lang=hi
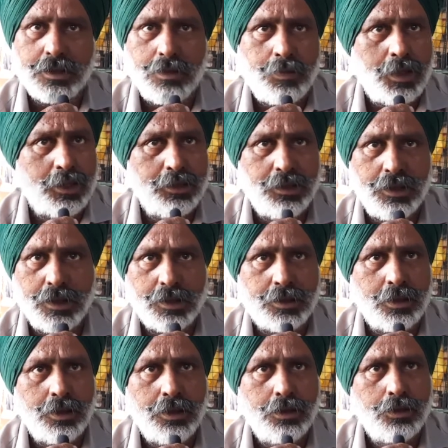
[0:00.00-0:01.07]
था पानी देना
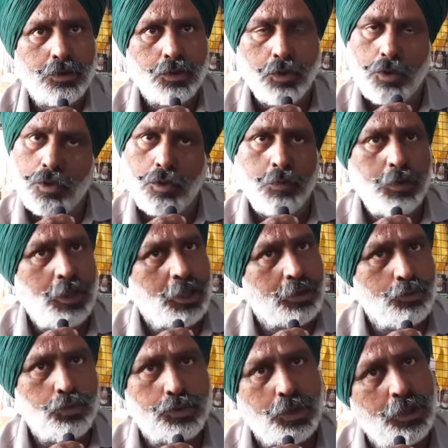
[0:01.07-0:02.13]
था तो एक
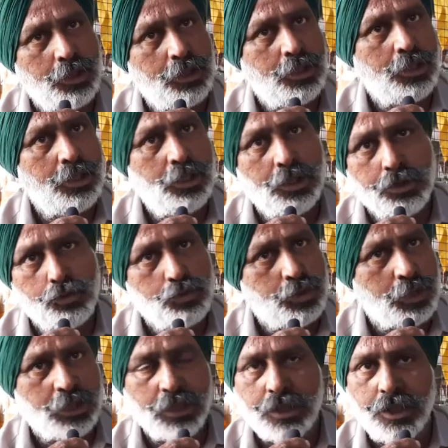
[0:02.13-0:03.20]
दूसरे ने एक
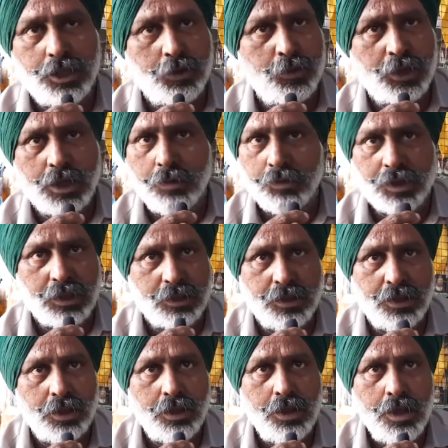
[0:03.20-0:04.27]
दूसरे के खेत में काम कर
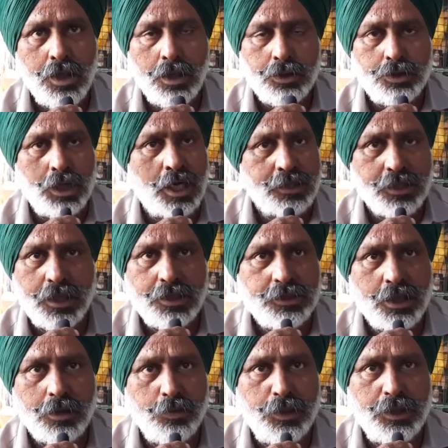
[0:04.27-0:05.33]
दिया चार साढ़े
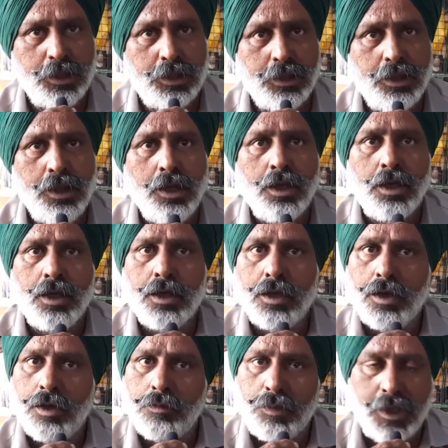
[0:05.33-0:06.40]
चार महीने
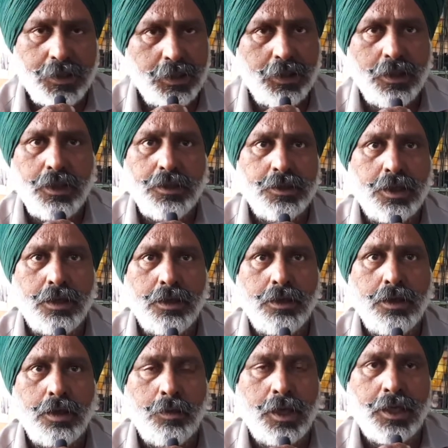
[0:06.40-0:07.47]
हम बैठे रहे यहाँ
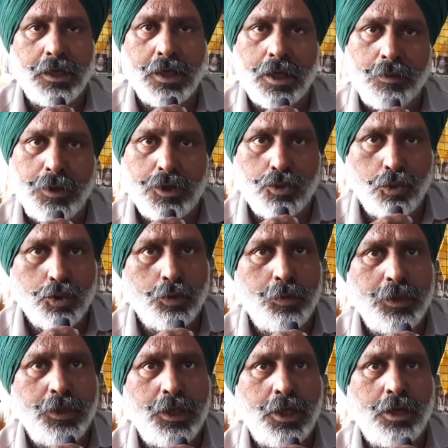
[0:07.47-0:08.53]
हमारे घर में दूध
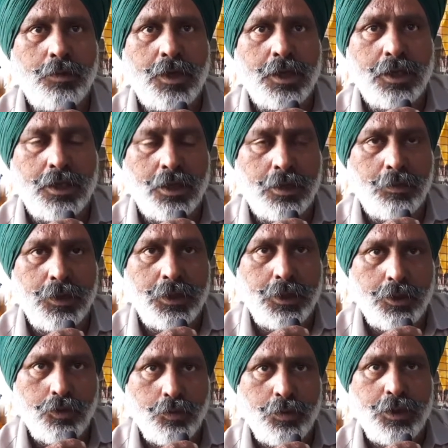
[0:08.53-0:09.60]
भी है हमारे घर में
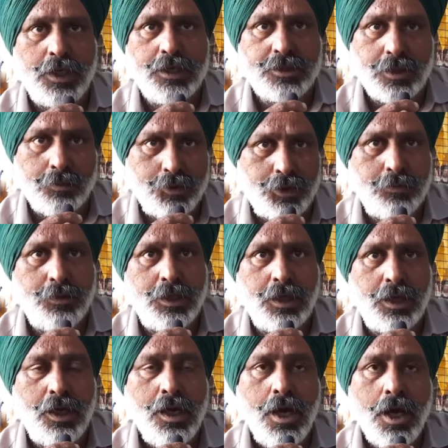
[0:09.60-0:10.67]
गेहूं भी है सब्जी भी
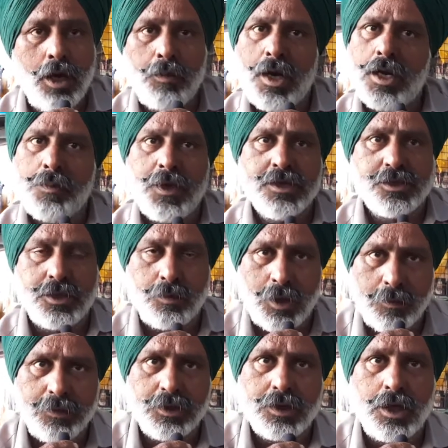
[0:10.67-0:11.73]
है हमारे पास
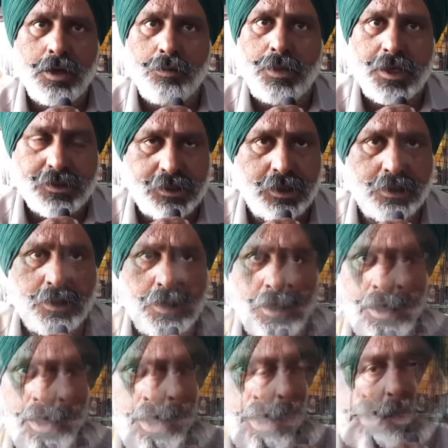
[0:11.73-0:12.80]
समय भी था हम बैठ सकते
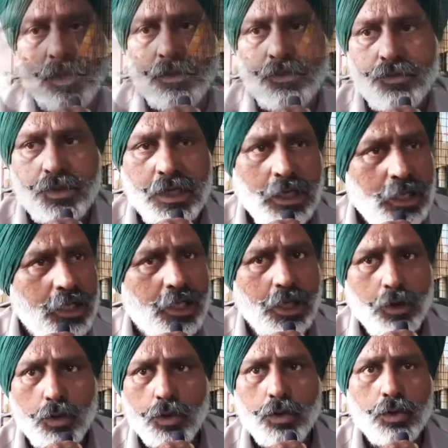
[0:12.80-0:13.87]
हैं दिल्ली के
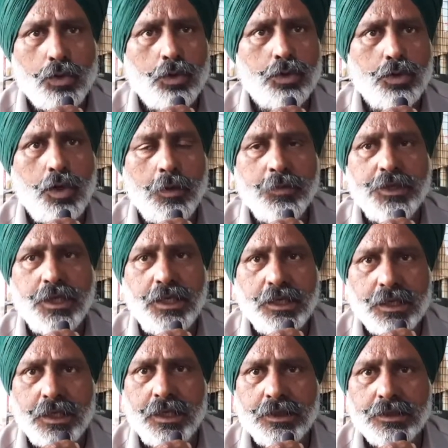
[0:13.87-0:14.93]
लोगों को तो हम यही
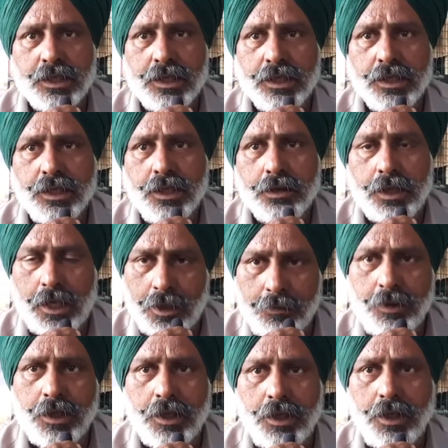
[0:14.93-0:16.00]
कहना चाहेंगे कह
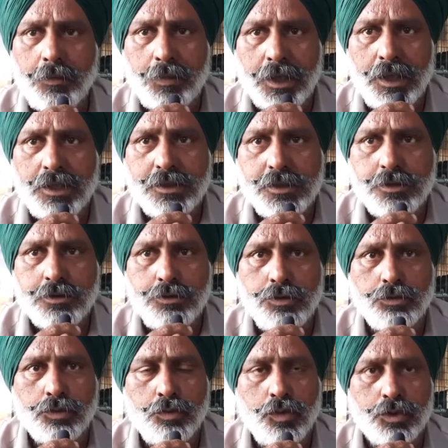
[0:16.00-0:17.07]
भी रहे हैं पहले से
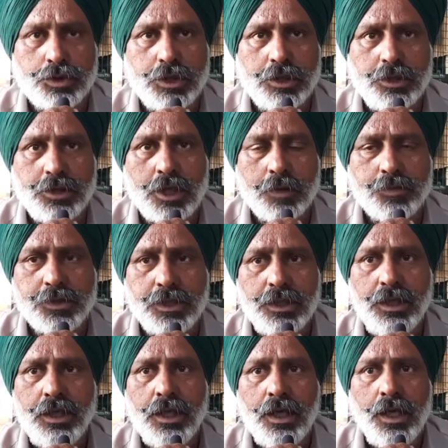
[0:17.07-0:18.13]
संयुक्त मोर्चा की तरफ से
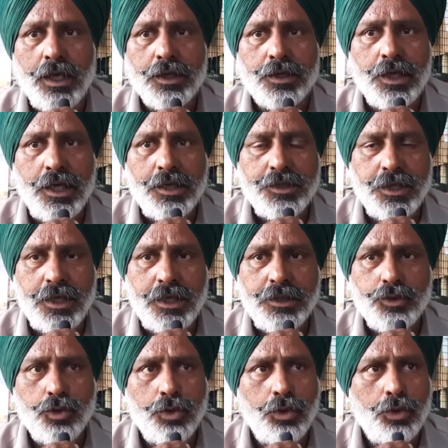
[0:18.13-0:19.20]
कि ये जो